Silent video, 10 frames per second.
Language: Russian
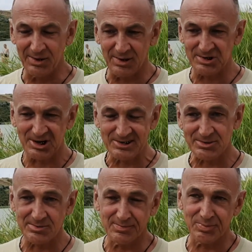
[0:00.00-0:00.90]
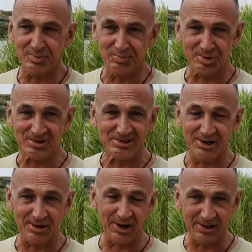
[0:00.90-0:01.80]
Да, сейчас
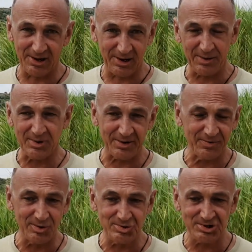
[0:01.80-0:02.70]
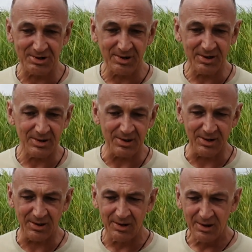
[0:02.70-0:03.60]
просто, когда камера включена, ага.
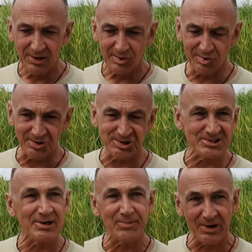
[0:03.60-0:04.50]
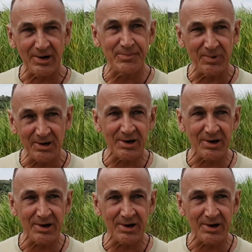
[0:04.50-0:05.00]
и у тебя по привычке, да?